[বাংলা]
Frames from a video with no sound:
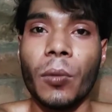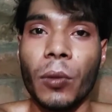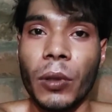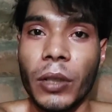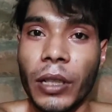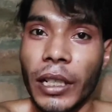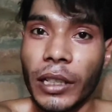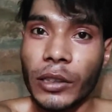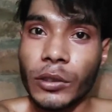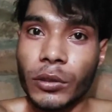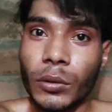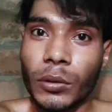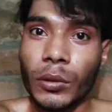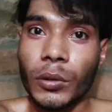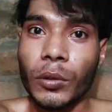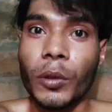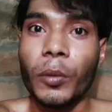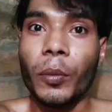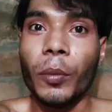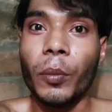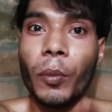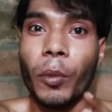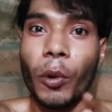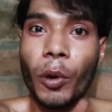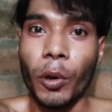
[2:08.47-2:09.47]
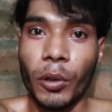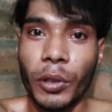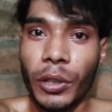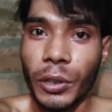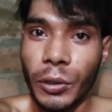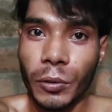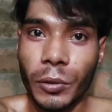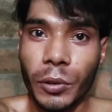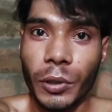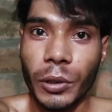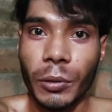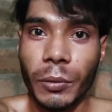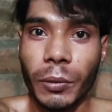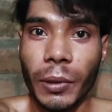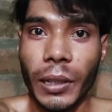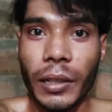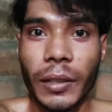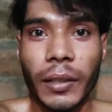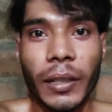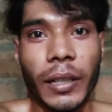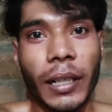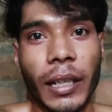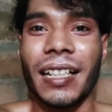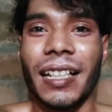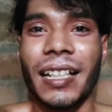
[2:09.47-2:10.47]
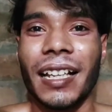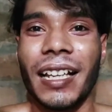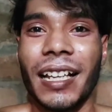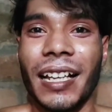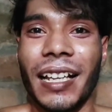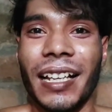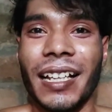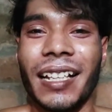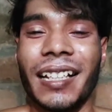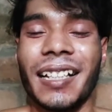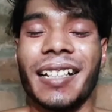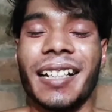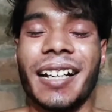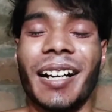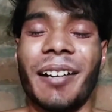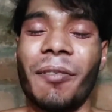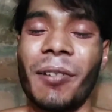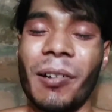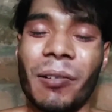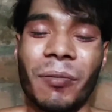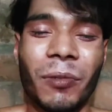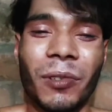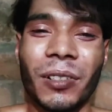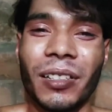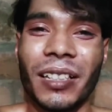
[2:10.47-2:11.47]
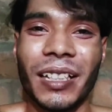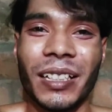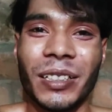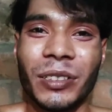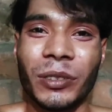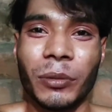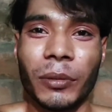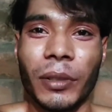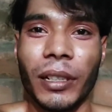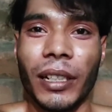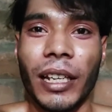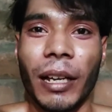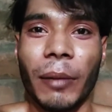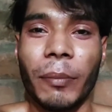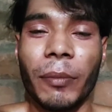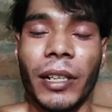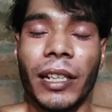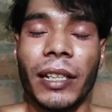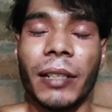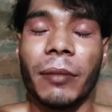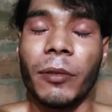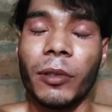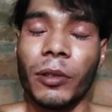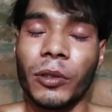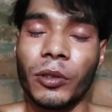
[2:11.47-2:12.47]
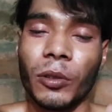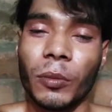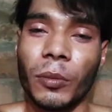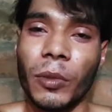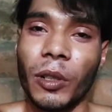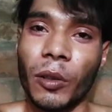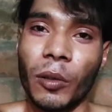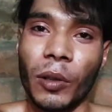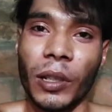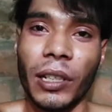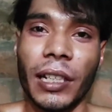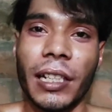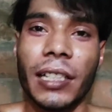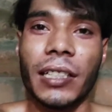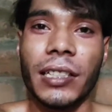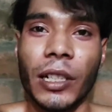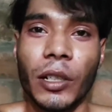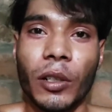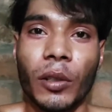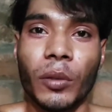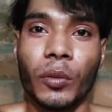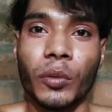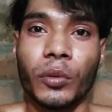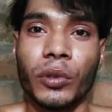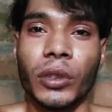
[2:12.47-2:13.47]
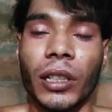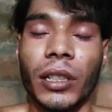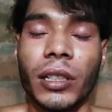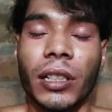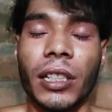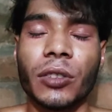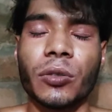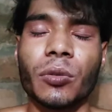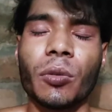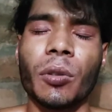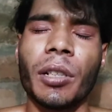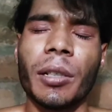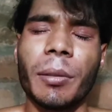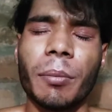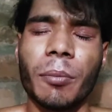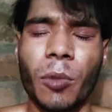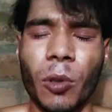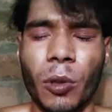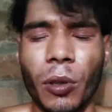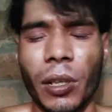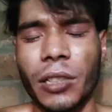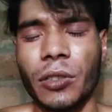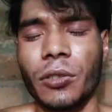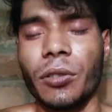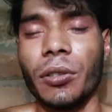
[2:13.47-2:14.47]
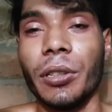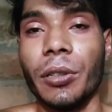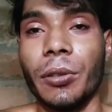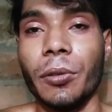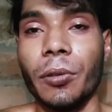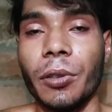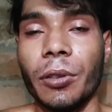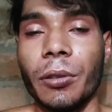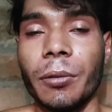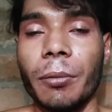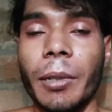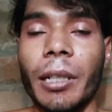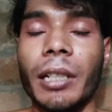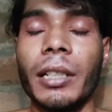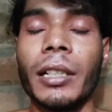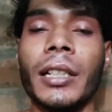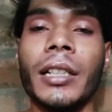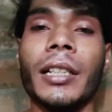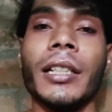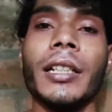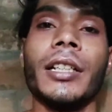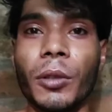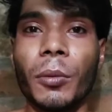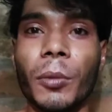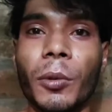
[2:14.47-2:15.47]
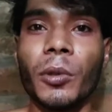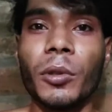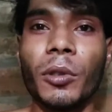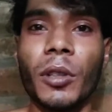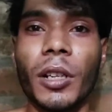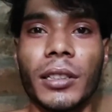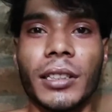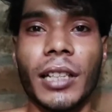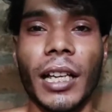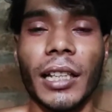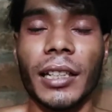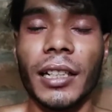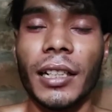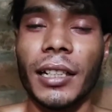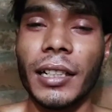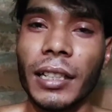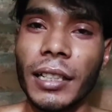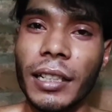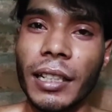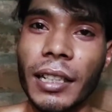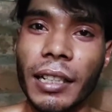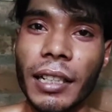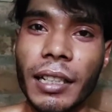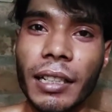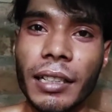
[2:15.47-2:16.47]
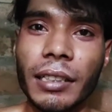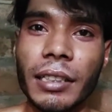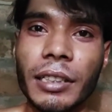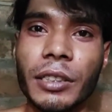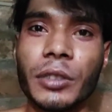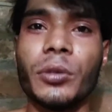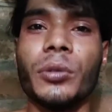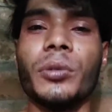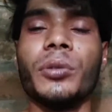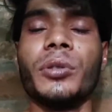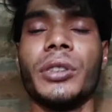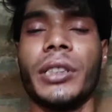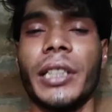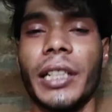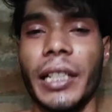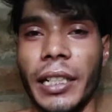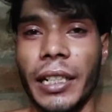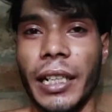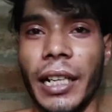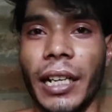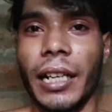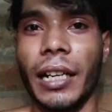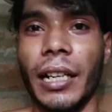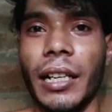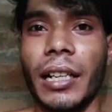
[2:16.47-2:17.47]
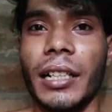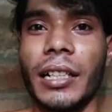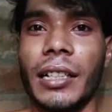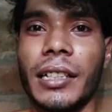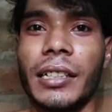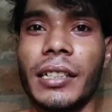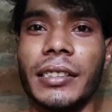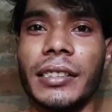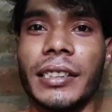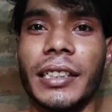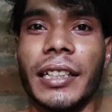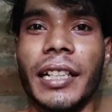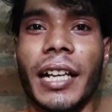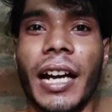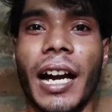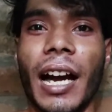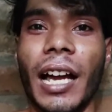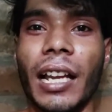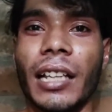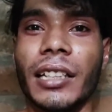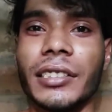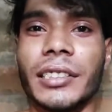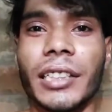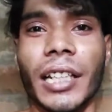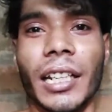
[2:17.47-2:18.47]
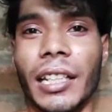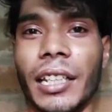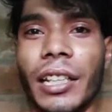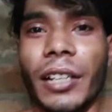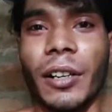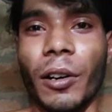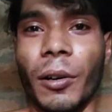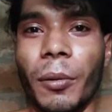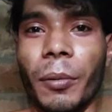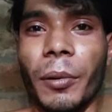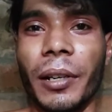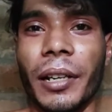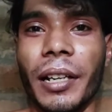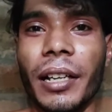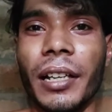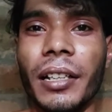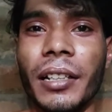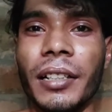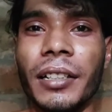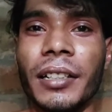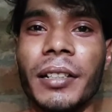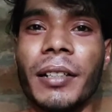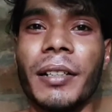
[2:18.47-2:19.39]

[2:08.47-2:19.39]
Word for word: উনি একজন খুব বড় ইউটিউবার হ্যাঁ আমার মুখ থেকে শুনে লাভ নেই এবং তোমরা অনেকেই জানো তুষার দাস অনেক বড় একজন ইউটিউবার তো বন্ধুরা তাদেরকে দেখেই কিছু শেখা যে হাল ছাড়লে হবে না